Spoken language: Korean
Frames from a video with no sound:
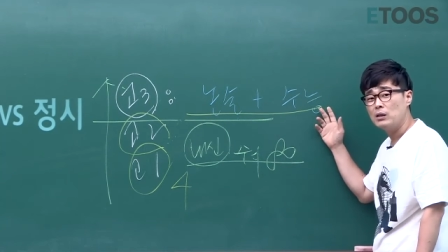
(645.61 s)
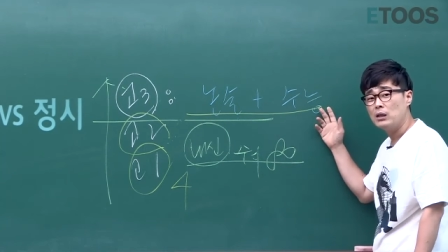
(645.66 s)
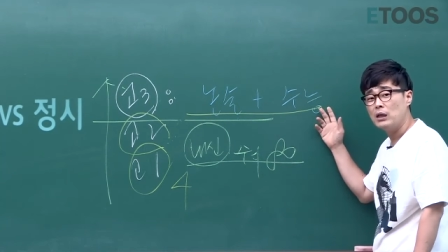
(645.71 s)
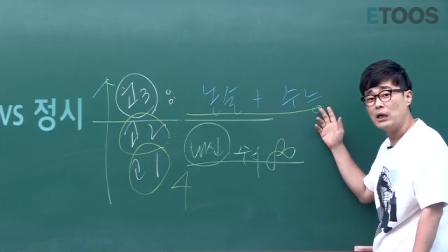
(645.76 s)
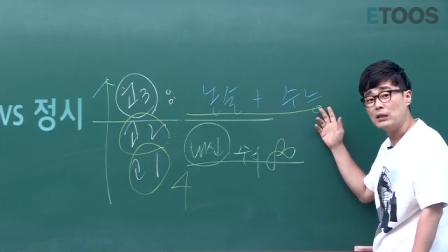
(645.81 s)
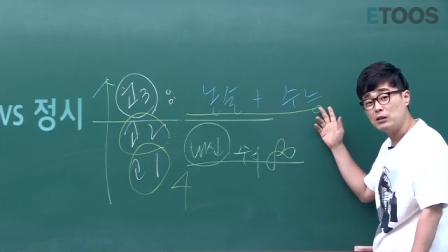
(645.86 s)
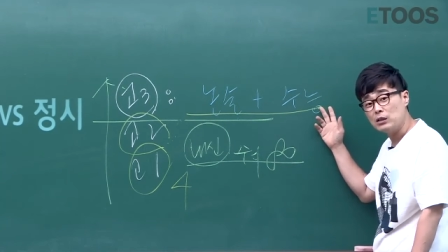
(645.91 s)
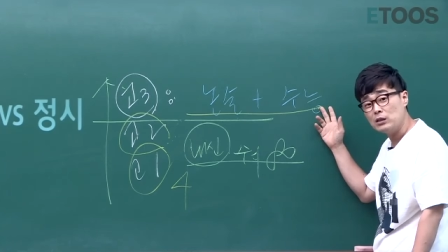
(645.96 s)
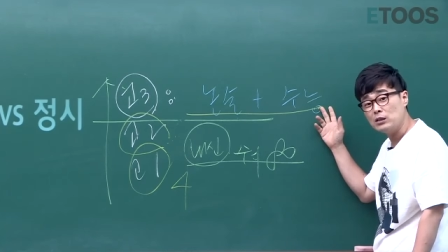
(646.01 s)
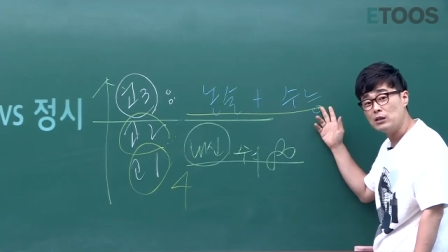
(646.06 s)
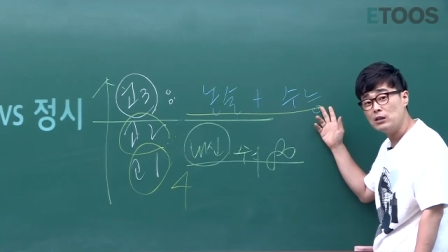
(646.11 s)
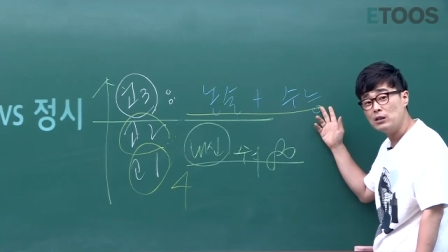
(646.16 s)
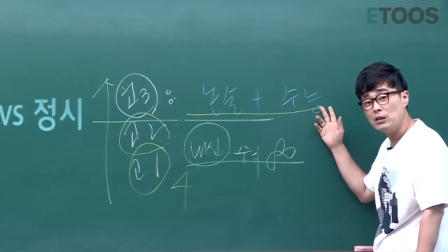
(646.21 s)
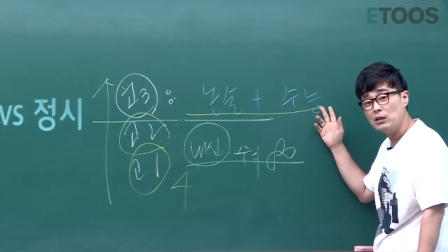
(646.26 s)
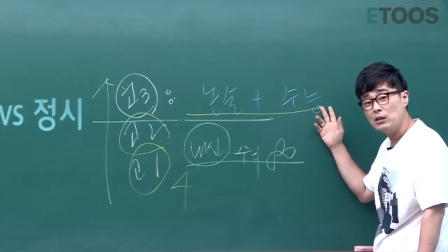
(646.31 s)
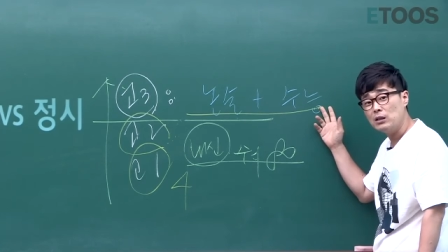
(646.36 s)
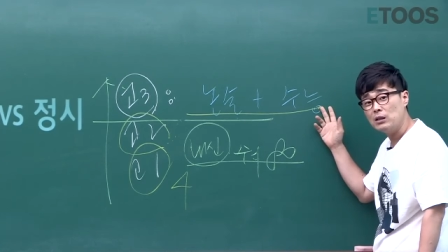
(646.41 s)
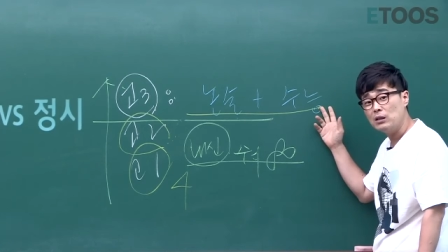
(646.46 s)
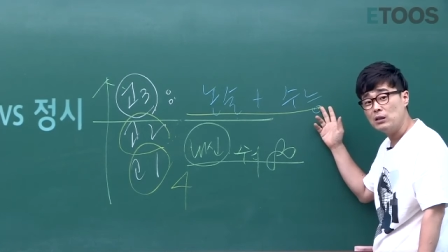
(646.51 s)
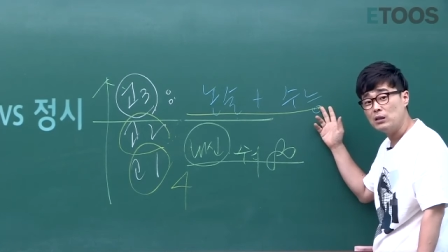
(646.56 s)
아셨죠?
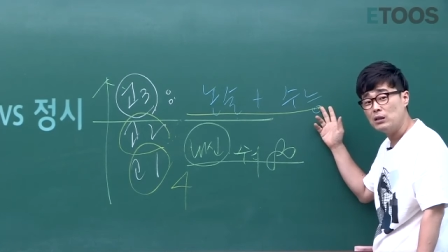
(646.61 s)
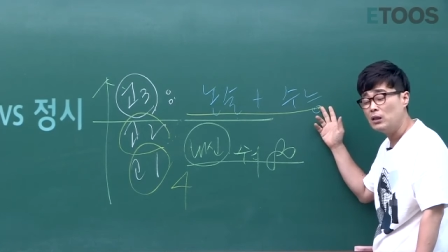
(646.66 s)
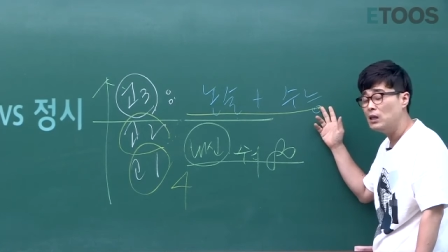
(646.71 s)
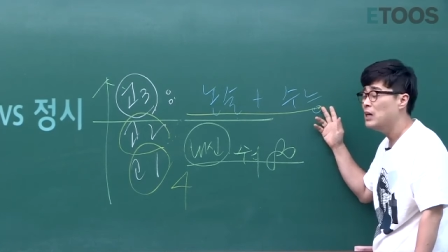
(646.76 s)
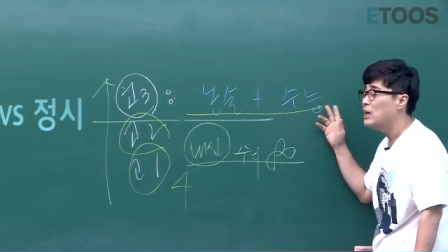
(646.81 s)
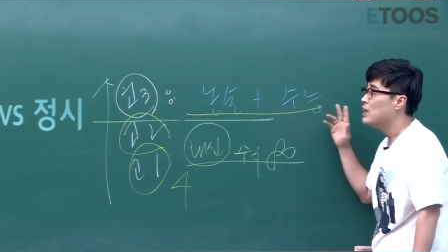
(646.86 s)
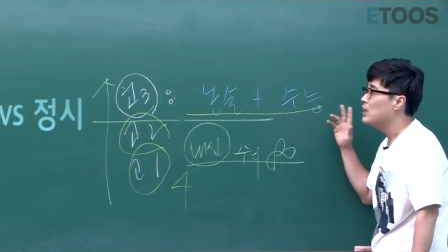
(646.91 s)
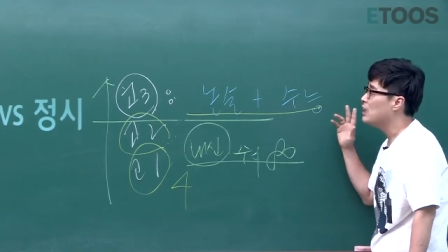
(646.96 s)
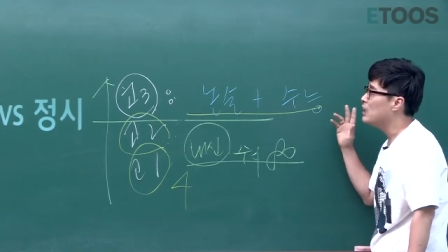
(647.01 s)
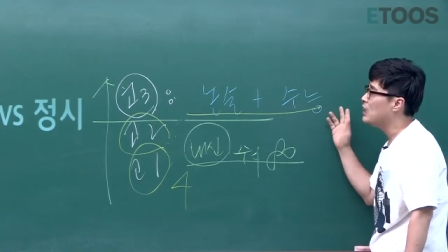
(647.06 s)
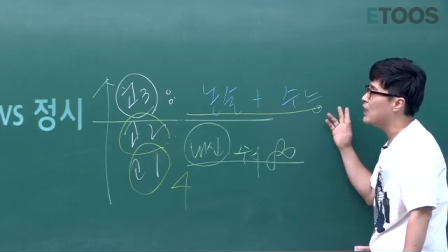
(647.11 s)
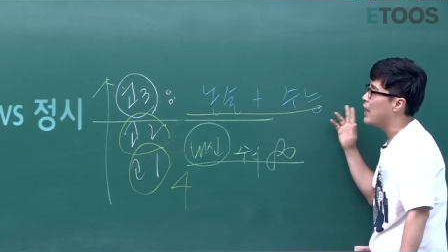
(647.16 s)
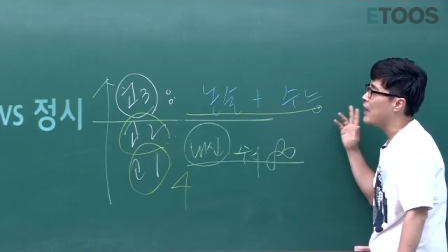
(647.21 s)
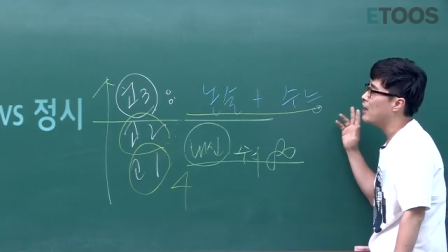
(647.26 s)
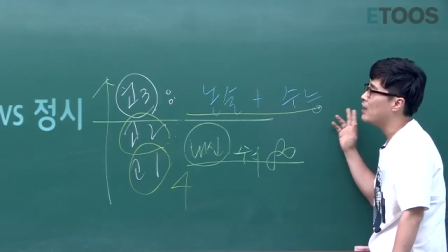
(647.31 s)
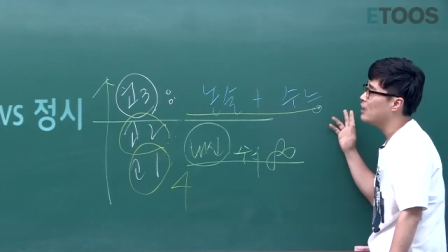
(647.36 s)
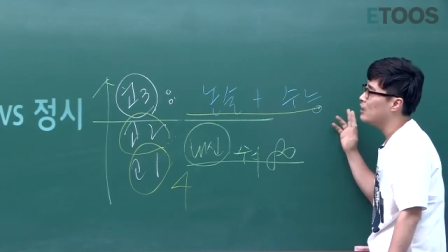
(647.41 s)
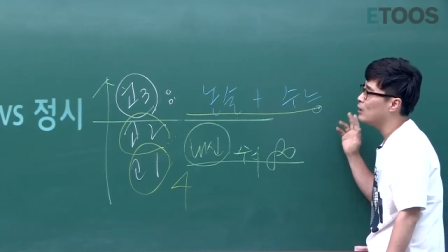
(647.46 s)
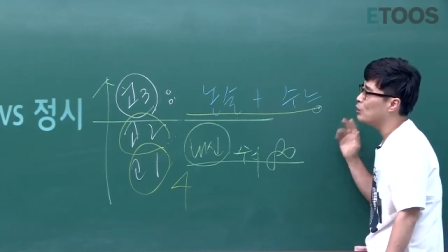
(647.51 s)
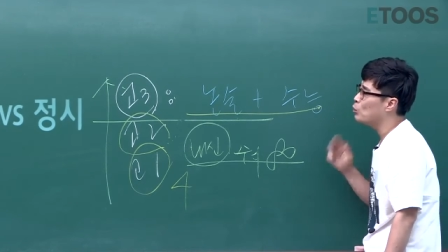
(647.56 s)
어? 이
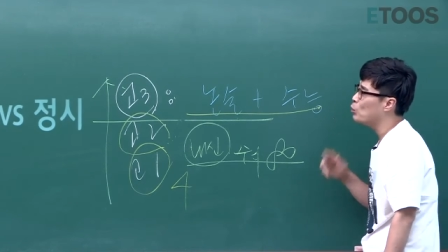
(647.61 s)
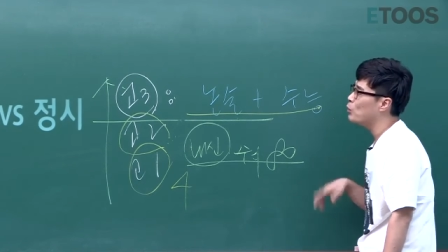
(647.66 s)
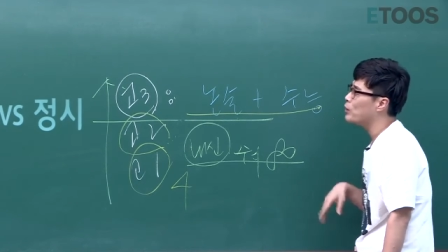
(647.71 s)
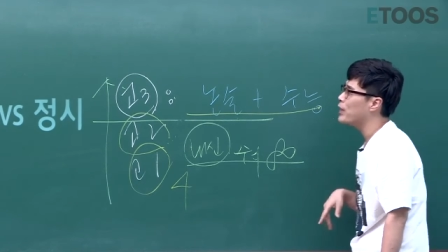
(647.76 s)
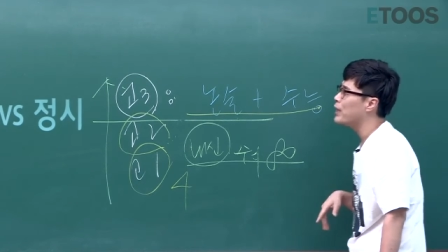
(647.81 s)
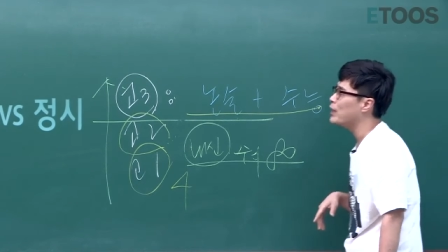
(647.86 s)
얘기를 꼭